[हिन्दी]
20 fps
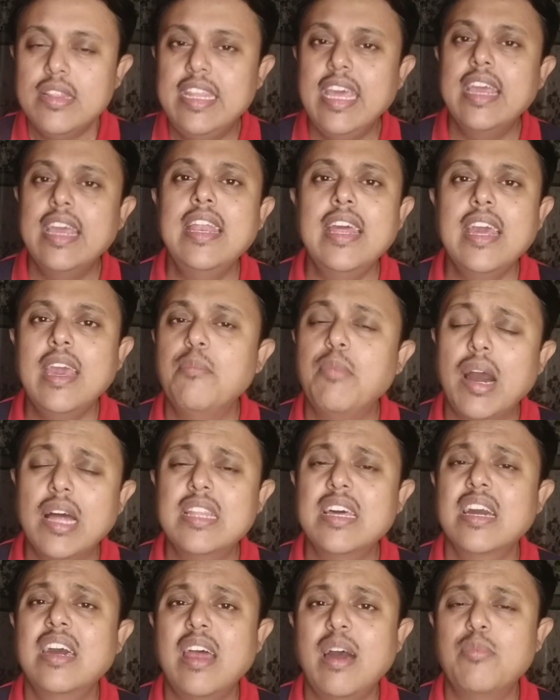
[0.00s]
देखने के
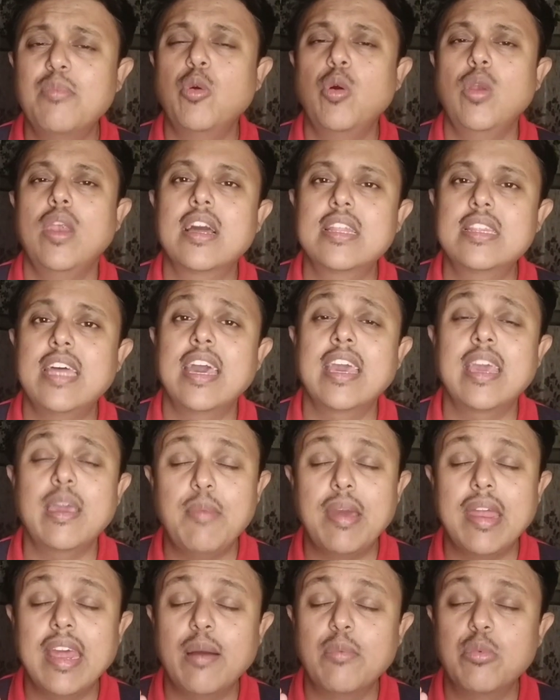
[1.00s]
बाद अगर आपको लगता है कि
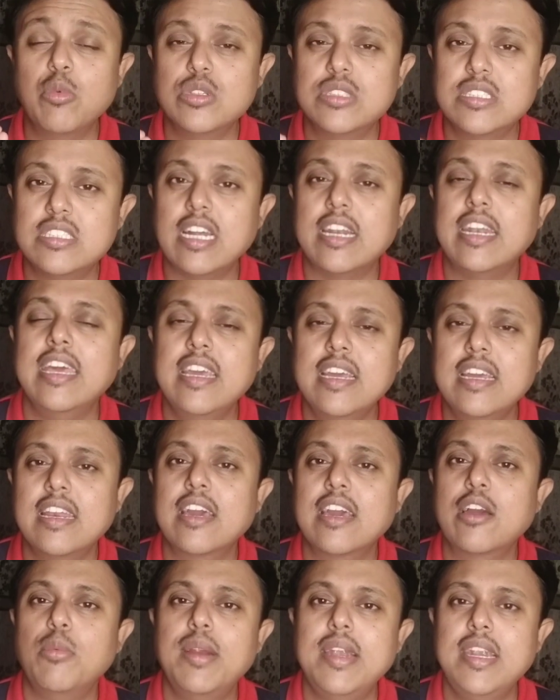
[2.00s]
मैंने आपको सटीक
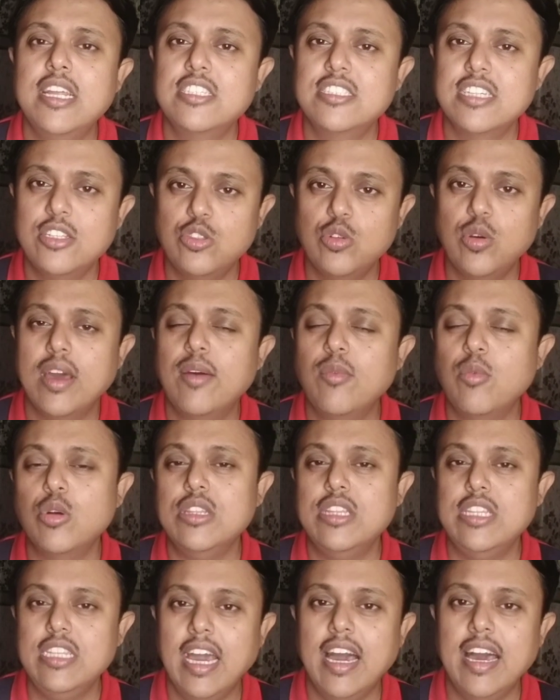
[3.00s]
रिकमेंडेशन जो है वो
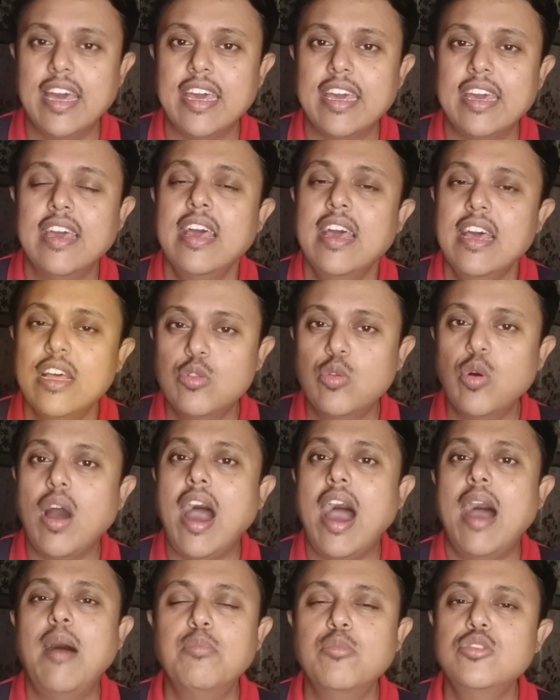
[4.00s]
दिया है तो
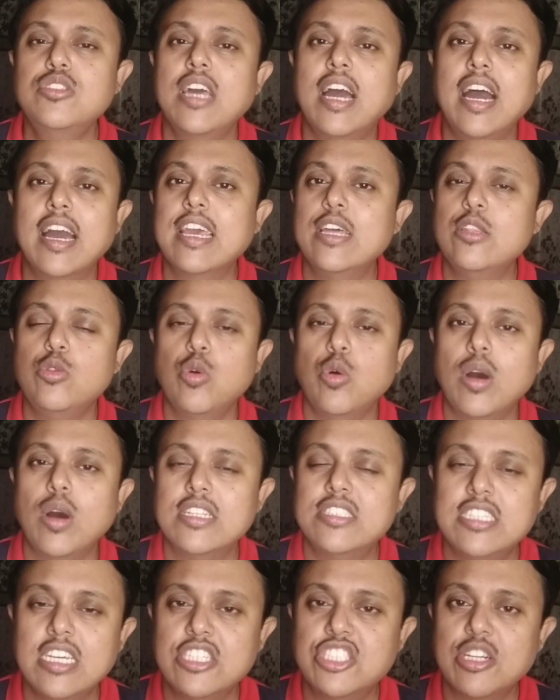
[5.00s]
आप मुझे आके दो
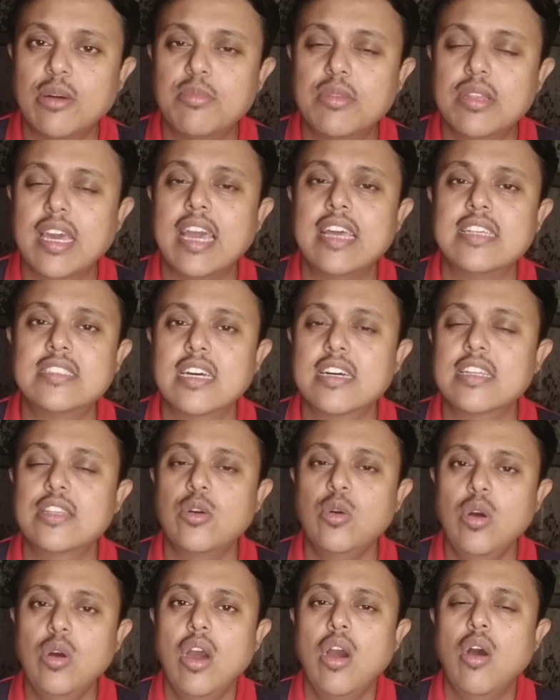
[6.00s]
अच्छे शब्द कह सकते
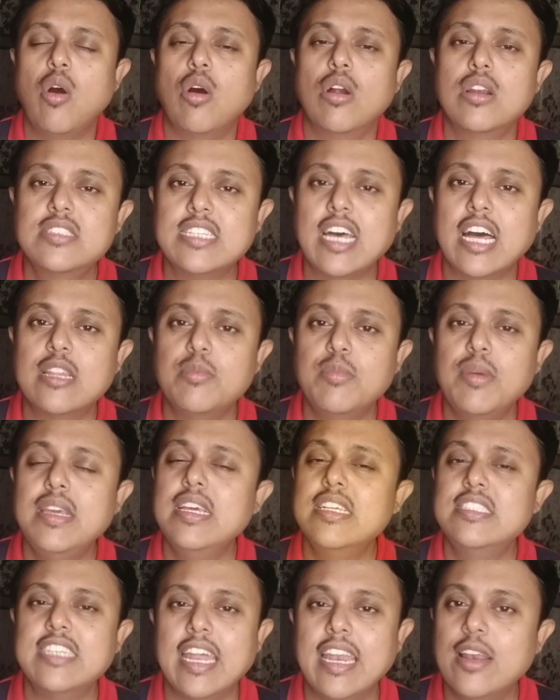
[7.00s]
हो और साथ में
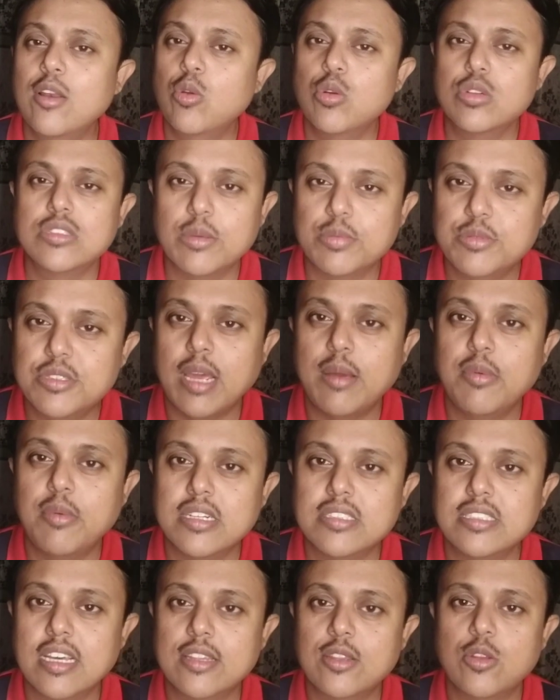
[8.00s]
ये चैनल को सब्सक्राइब कर
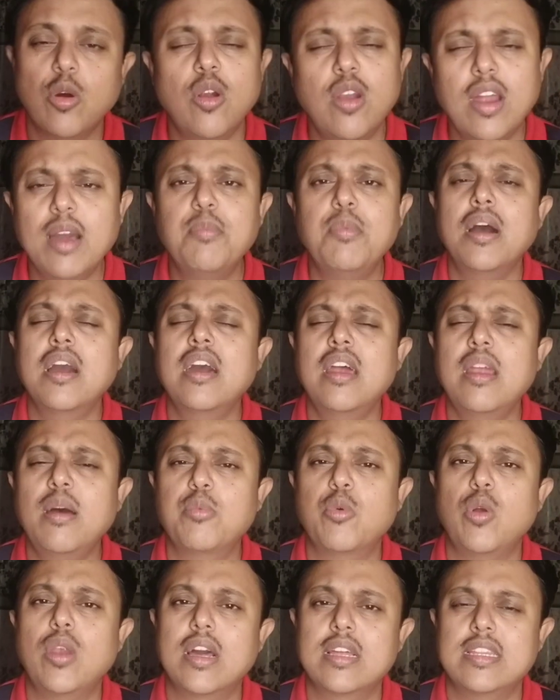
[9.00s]
सकते हो और अगर
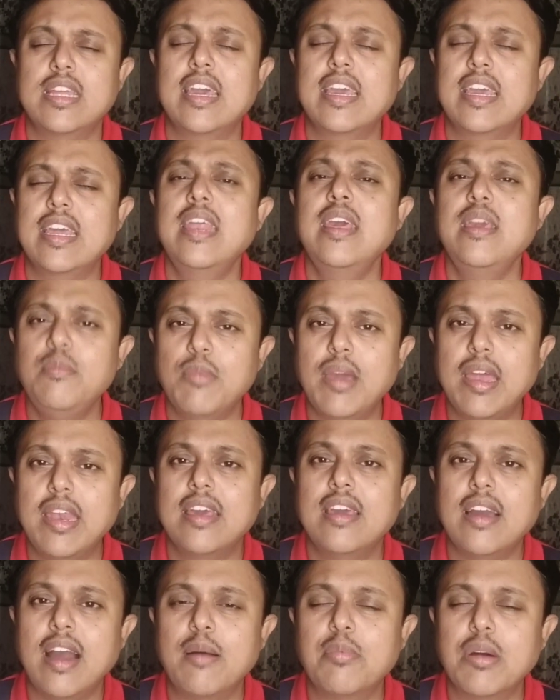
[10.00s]
आपको लगता है कि नहीं
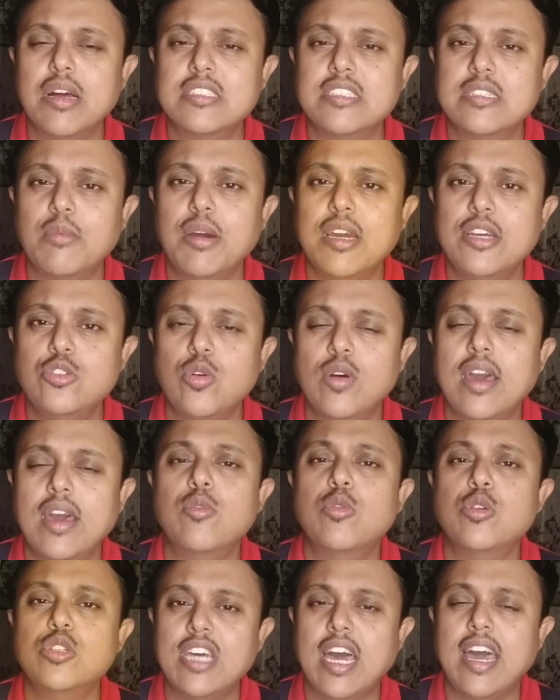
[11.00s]
मैंने आपका समय जो है
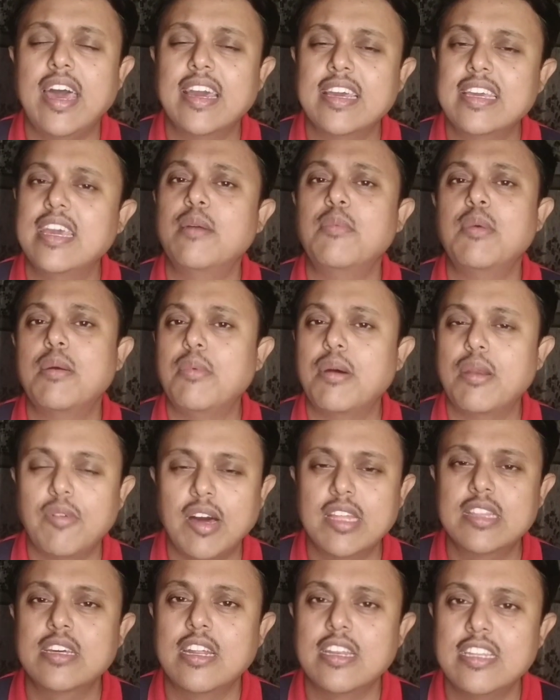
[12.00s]
वो जाया किया मैं
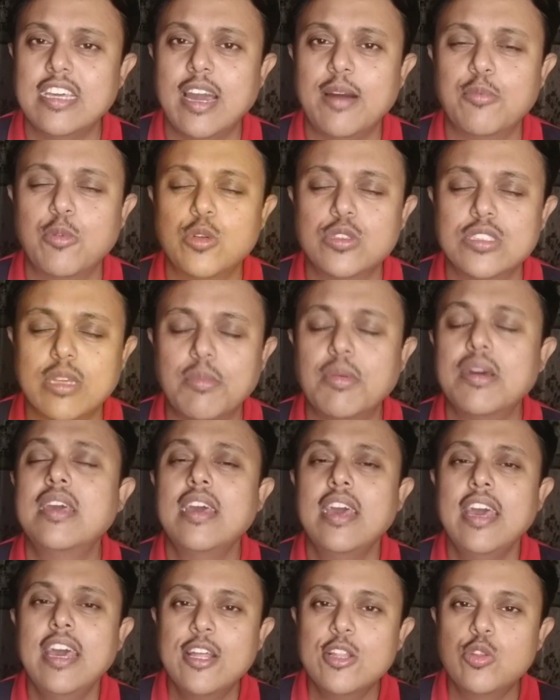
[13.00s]
बर्बाद कर दिया आपको समय
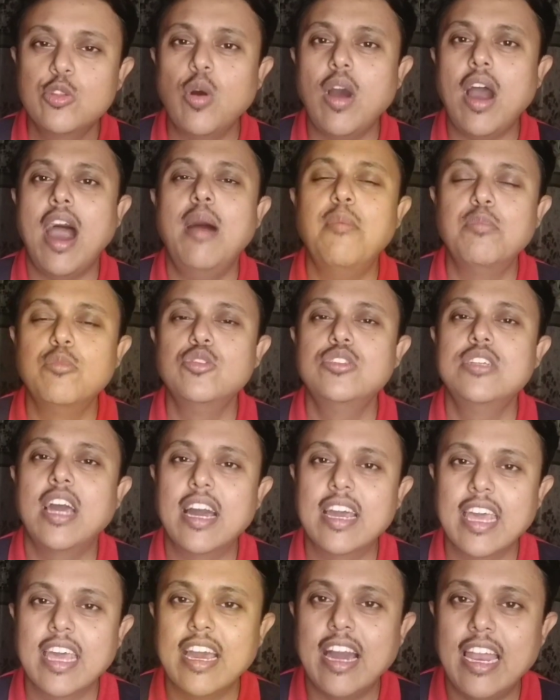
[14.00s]
तो आप मुझे
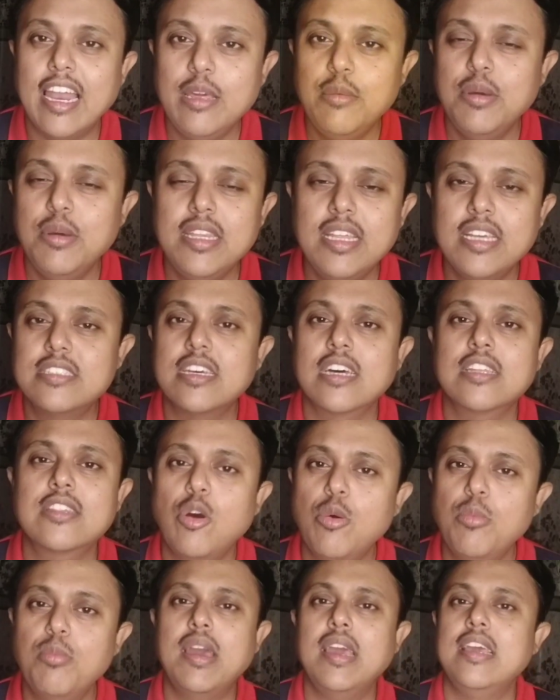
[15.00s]
आके गाली भी दे सकता
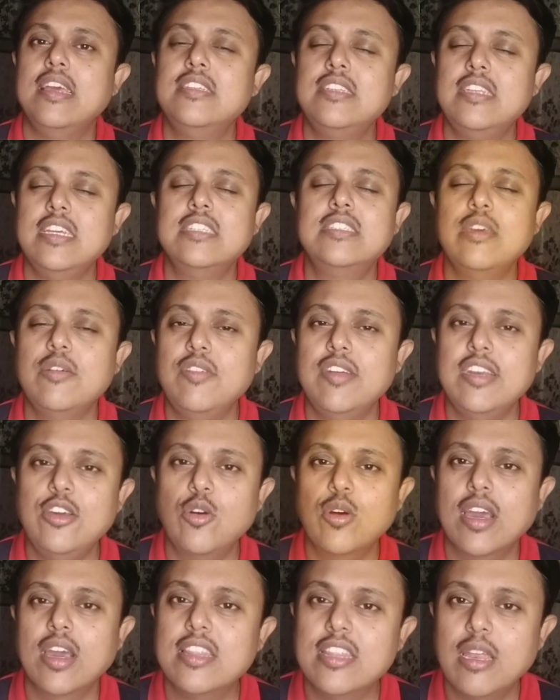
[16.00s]
हूं मैं इसी
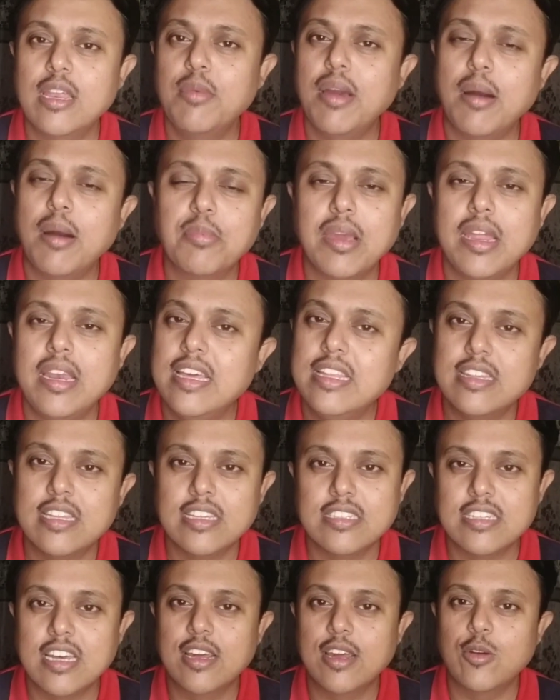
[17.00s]
वीडियो के अंदर में आपके लिए इंतजार